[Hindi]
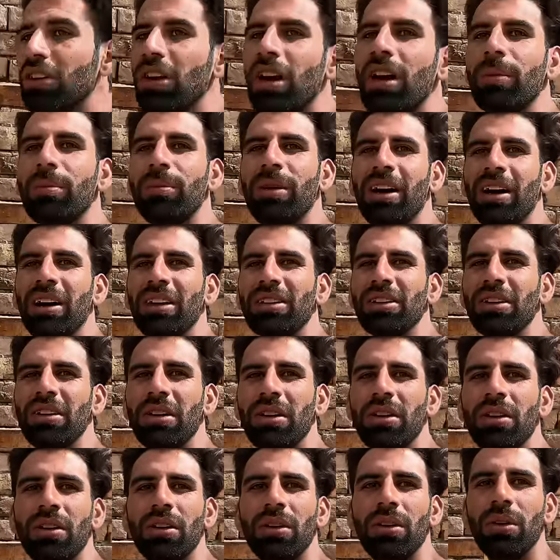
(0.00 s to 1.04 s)
यार महद
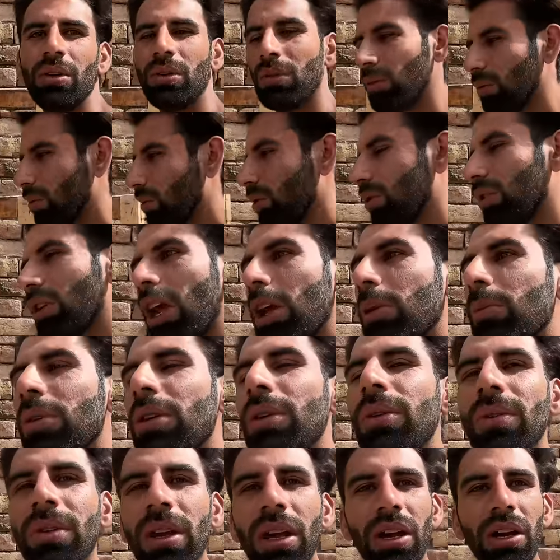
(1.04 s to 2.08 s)
हाँ
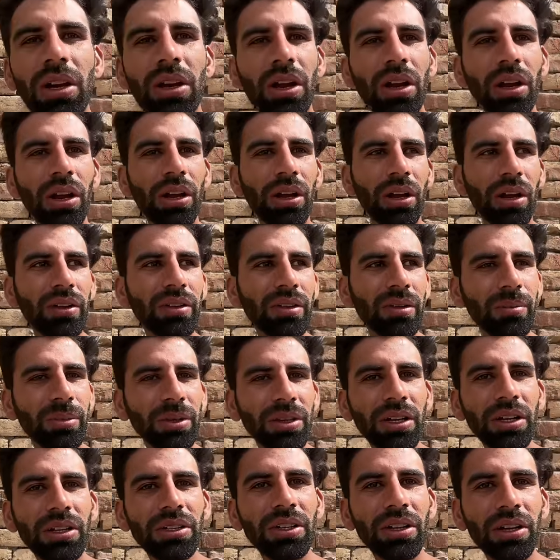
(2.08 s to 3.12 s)
क्यों कर रहे यार समझ
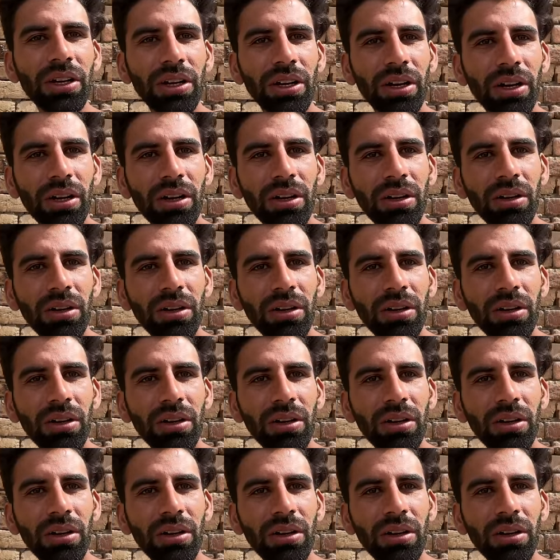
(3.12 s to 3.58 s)
आ जाएगा यार